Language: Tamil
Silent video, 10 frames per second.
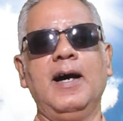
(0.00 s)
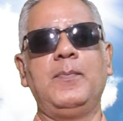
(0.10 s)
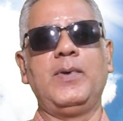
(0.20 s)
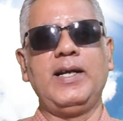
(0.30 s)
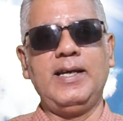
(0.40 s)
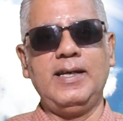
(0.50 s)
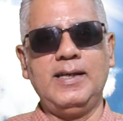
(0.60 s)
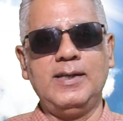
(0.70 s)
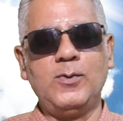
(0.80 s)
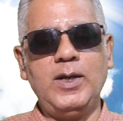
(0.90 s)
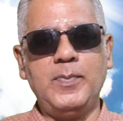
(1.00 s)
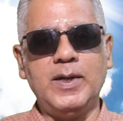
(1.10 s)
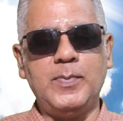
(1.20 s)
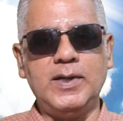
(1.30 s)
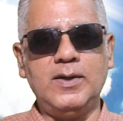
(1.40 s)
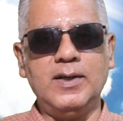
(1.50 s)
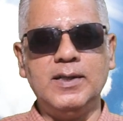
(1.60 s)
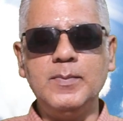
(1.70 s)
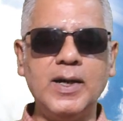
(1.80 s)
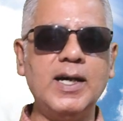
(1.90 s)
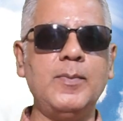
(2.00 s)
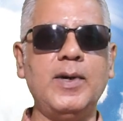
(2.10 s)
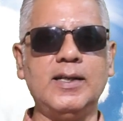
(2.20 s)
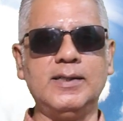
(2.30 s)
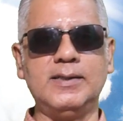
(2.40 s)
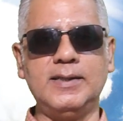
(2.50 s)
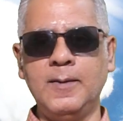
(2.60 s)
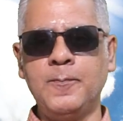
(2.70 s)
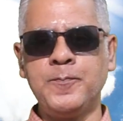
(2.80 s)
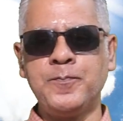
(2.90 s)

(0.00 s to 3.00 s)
அப்படி குறிப்பிடப்பட்டுள்ளது மகாபாரதத்தில்